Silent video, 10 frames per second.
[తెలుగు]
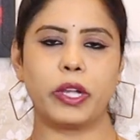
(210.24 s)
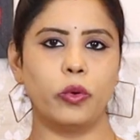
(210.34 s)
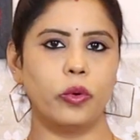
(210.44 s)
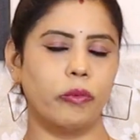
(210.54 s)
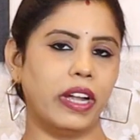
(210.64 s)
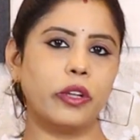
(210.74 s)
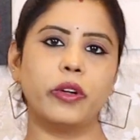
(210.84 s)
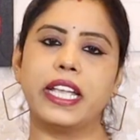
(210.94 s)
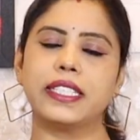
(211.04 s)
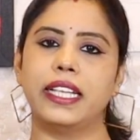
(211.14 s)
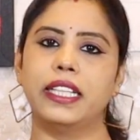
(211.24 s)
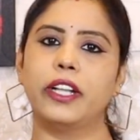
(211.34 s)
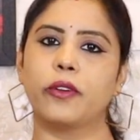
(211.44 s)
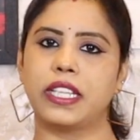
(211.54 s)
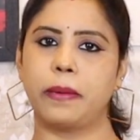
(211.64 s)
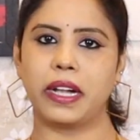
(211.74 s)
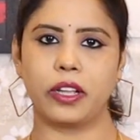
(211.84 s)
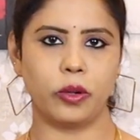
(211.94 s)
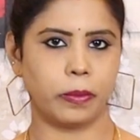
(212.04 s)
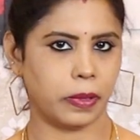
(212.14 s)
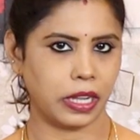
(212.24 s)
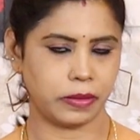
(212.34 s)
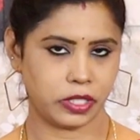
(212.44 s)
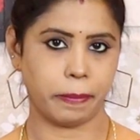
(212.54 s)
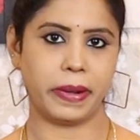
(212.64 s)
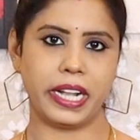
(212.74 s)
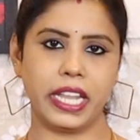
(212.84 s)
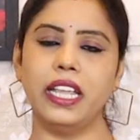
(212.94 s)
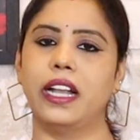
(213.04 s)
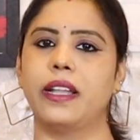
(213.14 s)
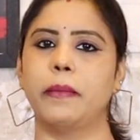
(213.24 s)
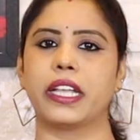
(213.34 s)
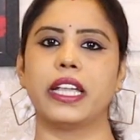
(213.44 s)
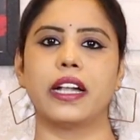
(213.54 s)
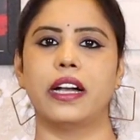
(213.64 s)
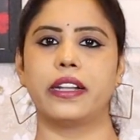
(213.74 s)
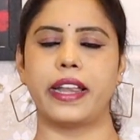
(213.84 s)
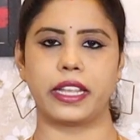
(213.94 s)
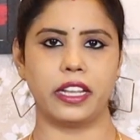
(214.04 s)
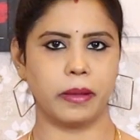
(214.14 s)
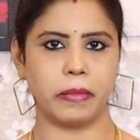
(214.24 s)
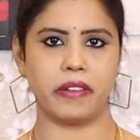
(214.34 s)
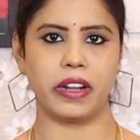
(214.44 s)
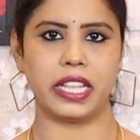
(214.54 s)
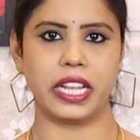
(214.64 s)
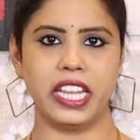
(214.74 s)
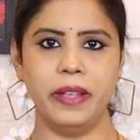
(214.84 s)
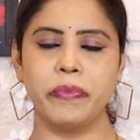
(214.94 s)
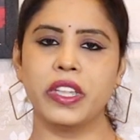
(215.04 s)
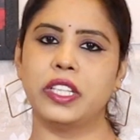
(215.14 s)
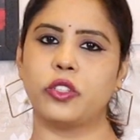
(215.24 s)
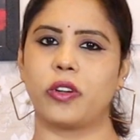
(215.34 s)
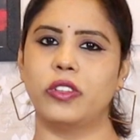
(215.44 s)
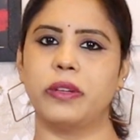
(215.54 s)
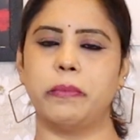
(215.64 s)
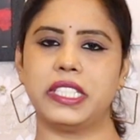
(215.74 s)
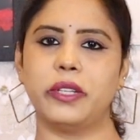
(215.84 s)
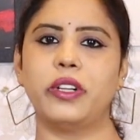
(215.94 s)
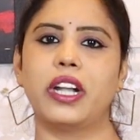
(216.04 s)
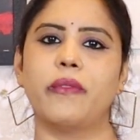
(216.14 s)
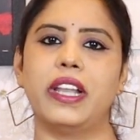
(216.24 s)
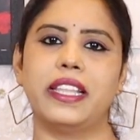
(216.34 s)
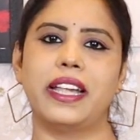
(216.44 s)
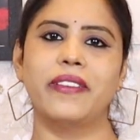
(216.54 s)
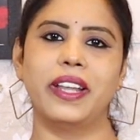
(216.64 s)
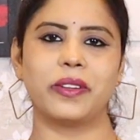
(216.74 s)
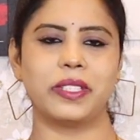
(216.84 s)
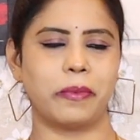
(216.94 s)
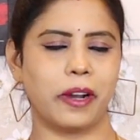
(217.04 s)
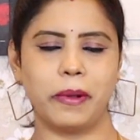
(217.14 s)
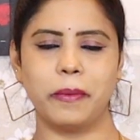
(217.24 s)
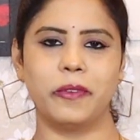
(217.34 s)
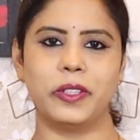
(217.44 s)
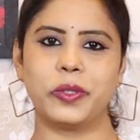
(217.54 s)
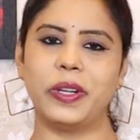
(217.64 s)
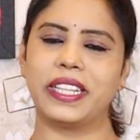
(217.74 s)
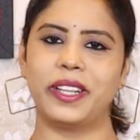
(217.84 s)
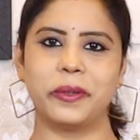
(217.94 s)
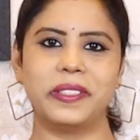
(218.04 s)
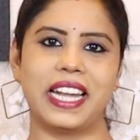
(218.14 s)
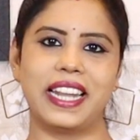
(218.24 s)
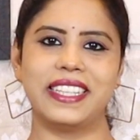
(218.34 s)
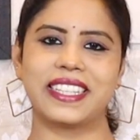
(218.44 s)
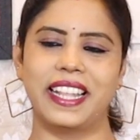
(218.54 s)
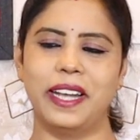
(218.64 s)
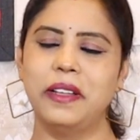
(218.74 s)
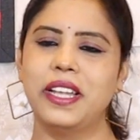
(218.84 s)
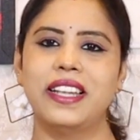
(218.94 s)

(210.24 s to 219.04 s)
మీకు వన్ టూ డేస్ అయిందంటే ఒకసారి మాకు uh, చెప్పండి అంటే మాకు ఇంకా ట్రాకింగ్ నెంబర్ ఇవ్వలేదని సో కొంచెం బిజీ ఉండడం వల్ల దానివల్ల కొంచెం ప్రాబ్లం అవ్వచ్చు ఎందుకంటే టూ ఛానల్స్ కదా